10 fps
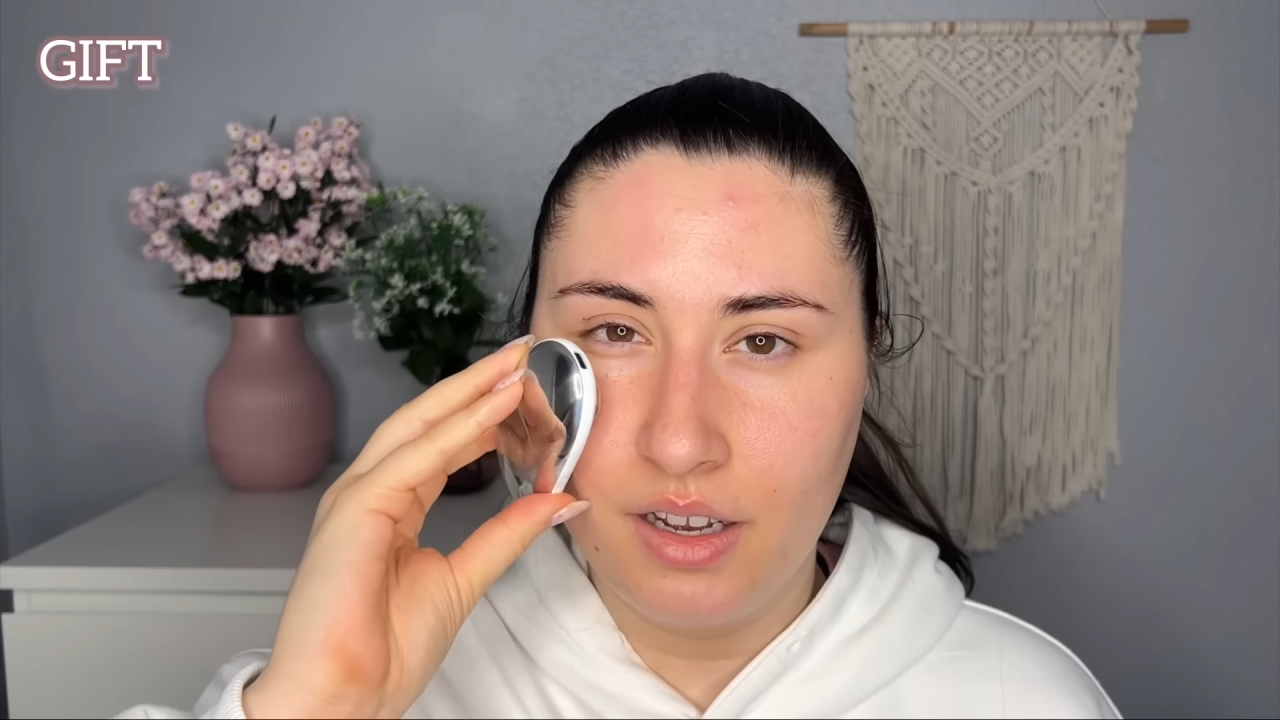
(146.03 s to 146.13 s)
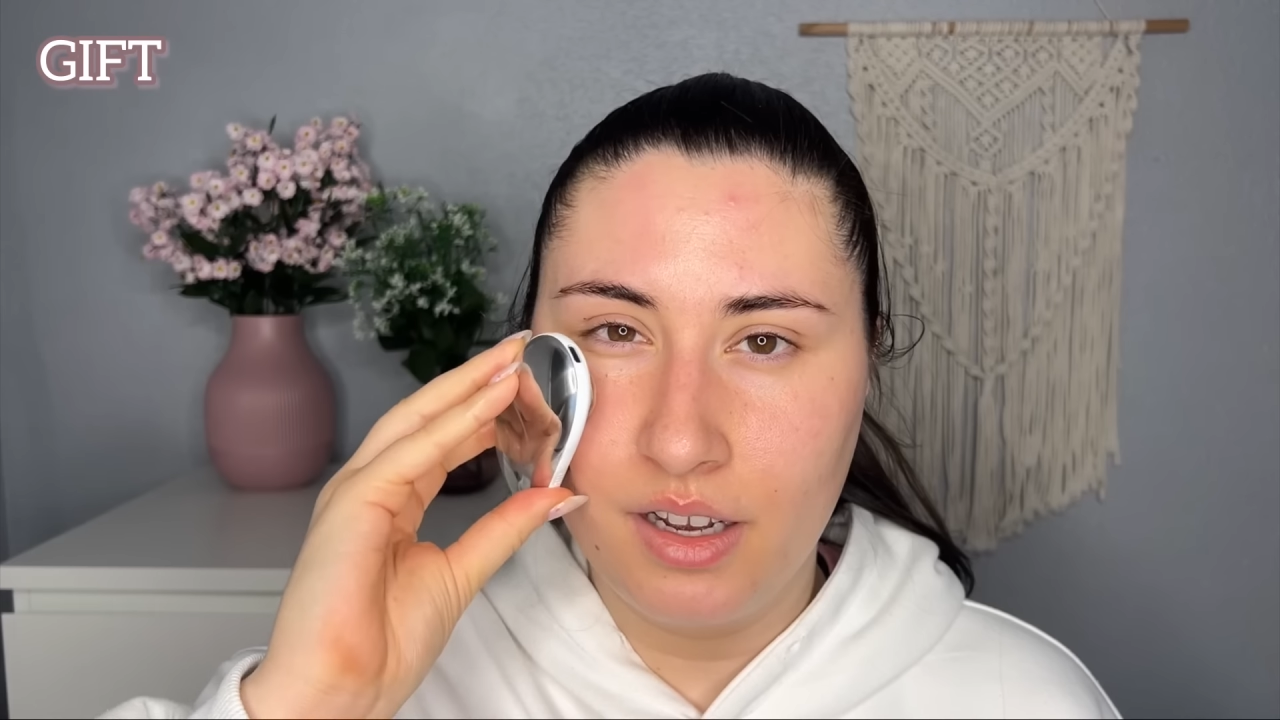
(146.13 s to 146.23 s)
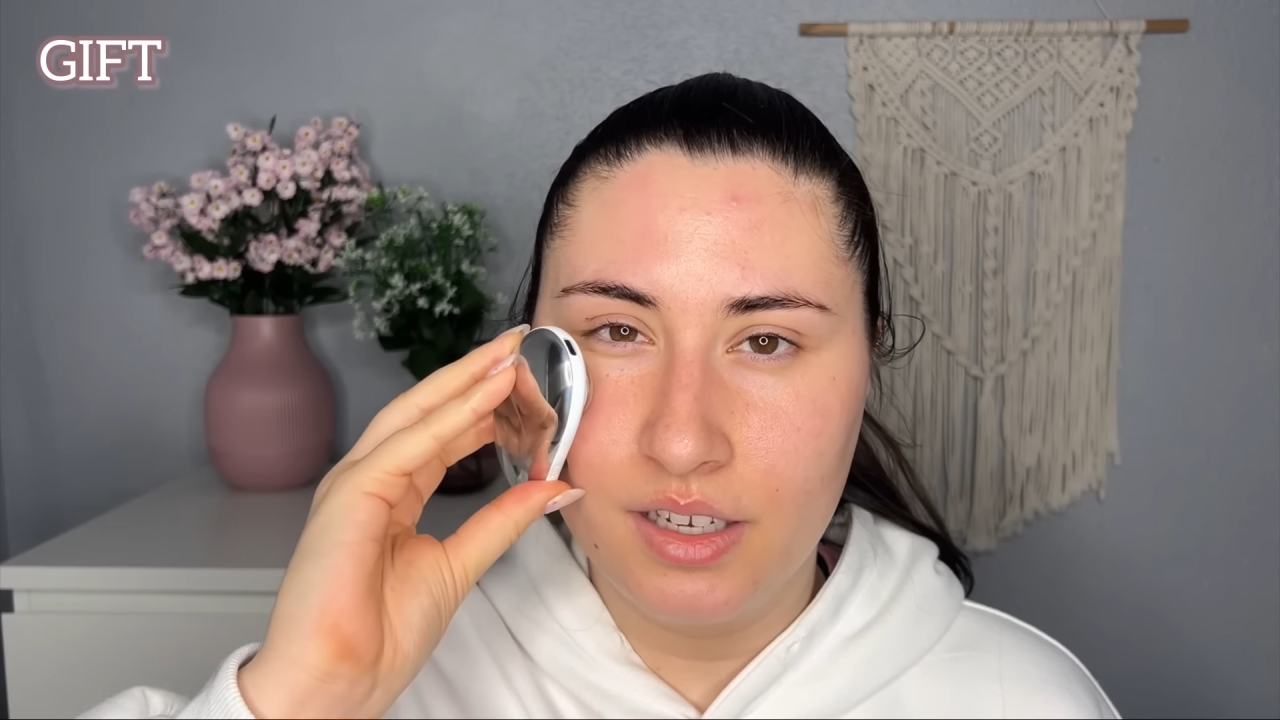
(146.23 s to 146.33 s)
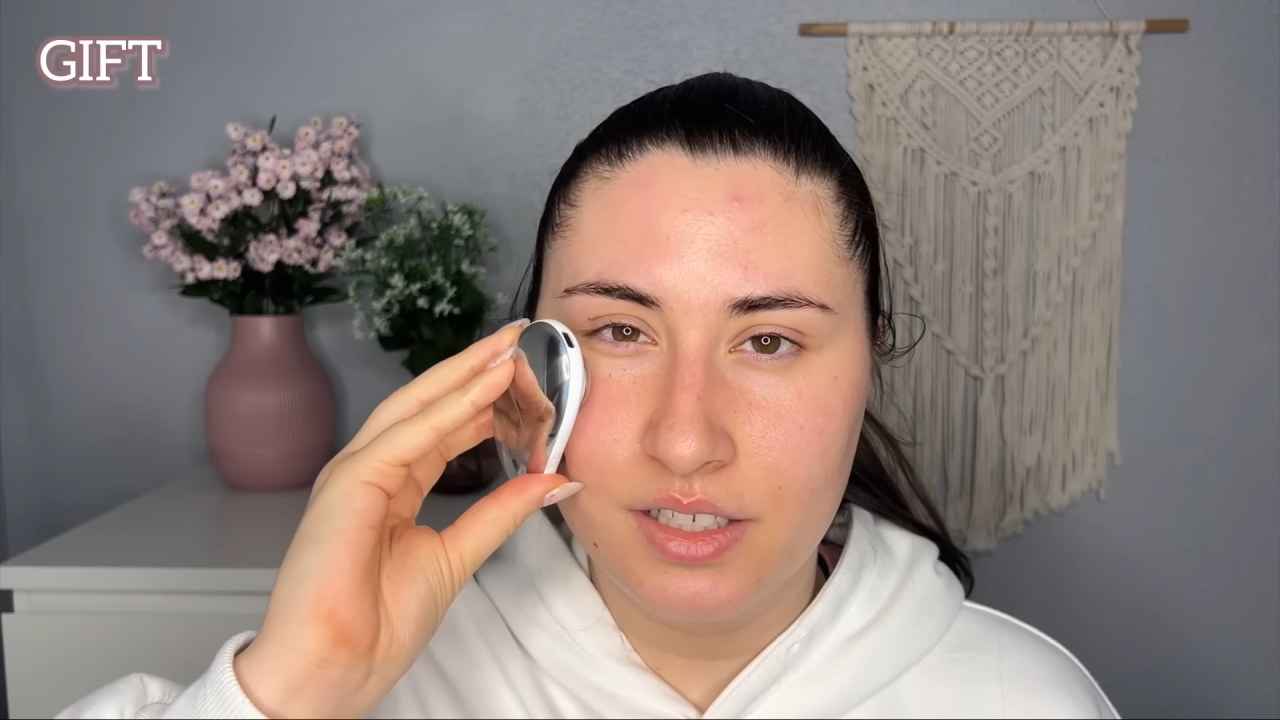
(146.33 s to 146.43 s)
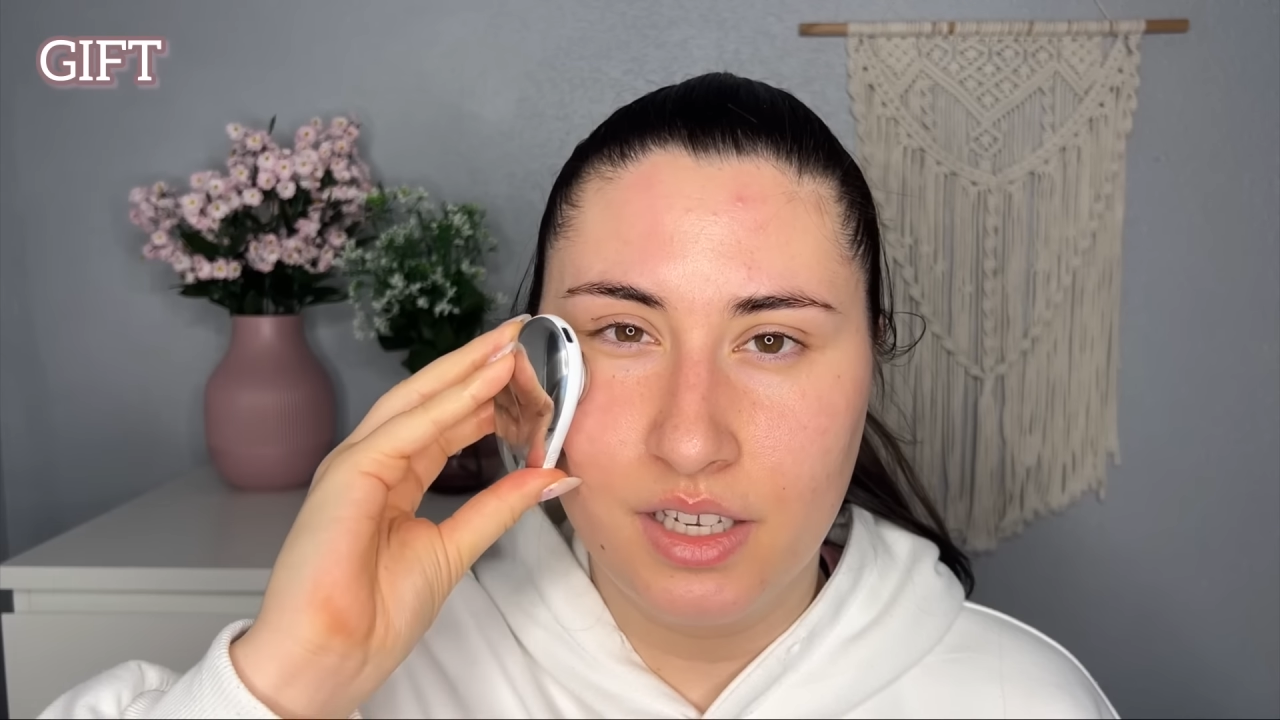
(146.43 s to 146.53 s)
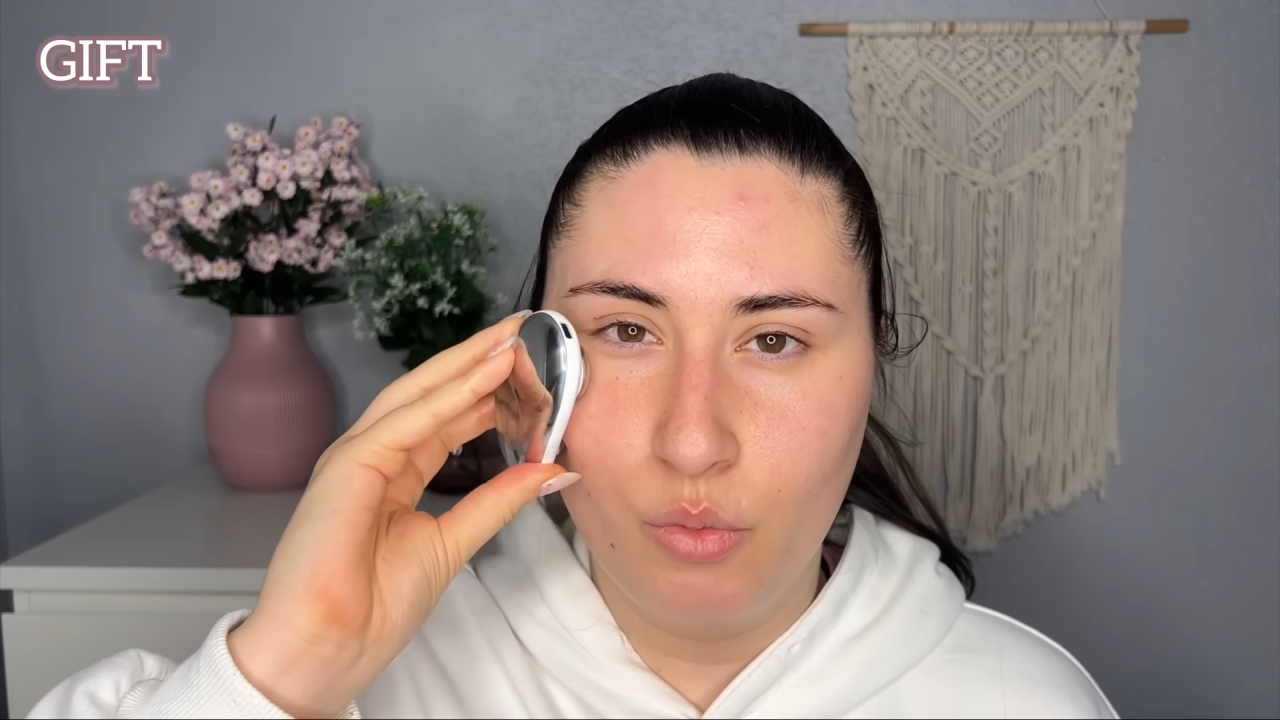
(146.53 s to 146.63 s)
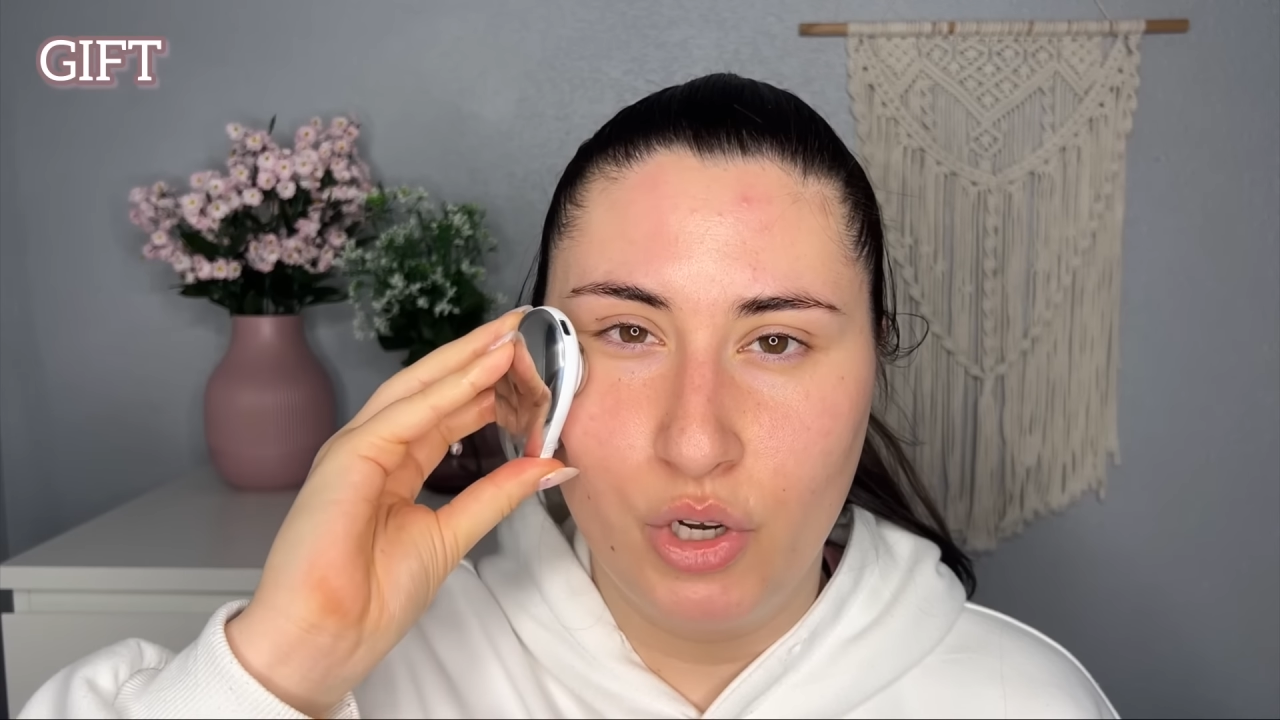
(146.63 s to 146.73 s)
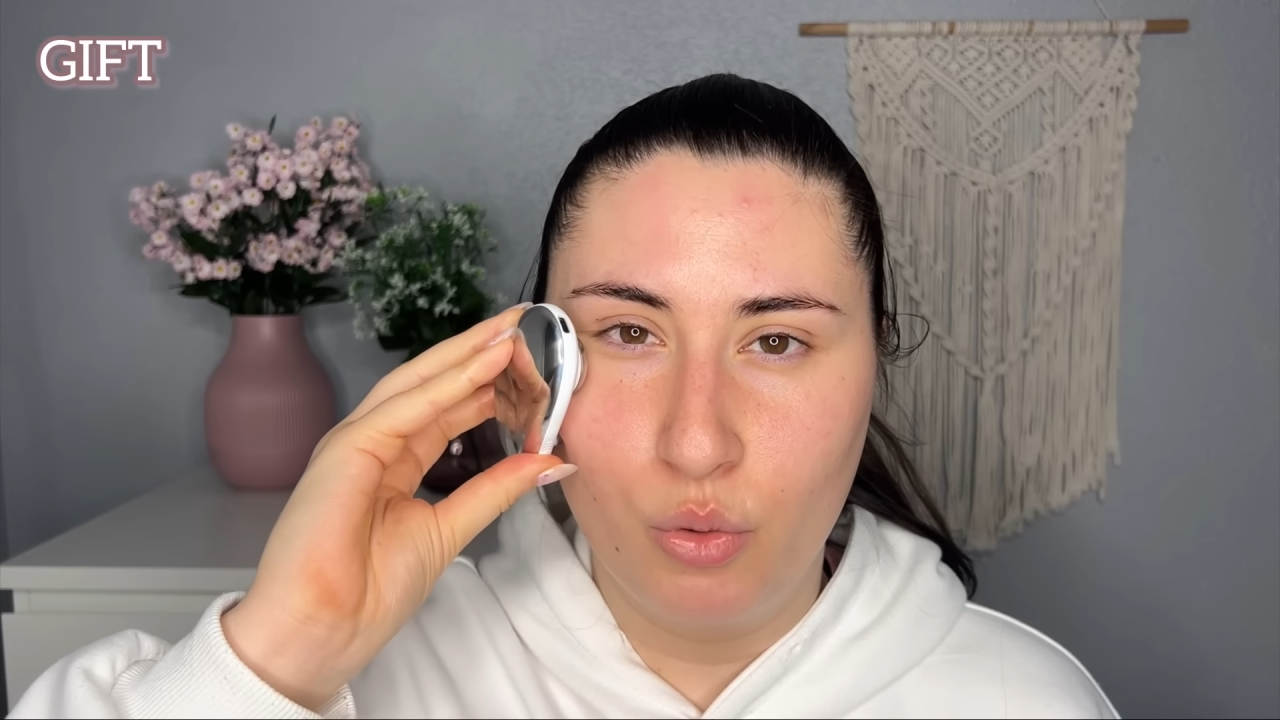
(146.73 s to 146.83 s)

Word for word: Así que bueno,